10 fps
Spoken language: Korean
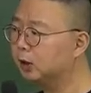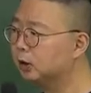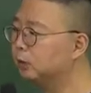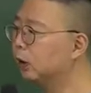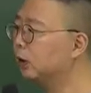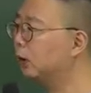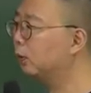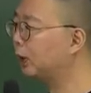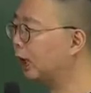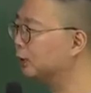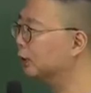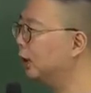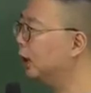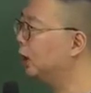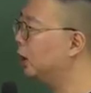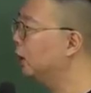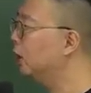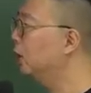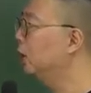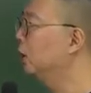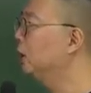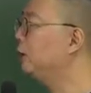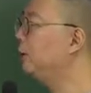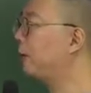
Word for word: 그럼 이런 경우 나중에 이미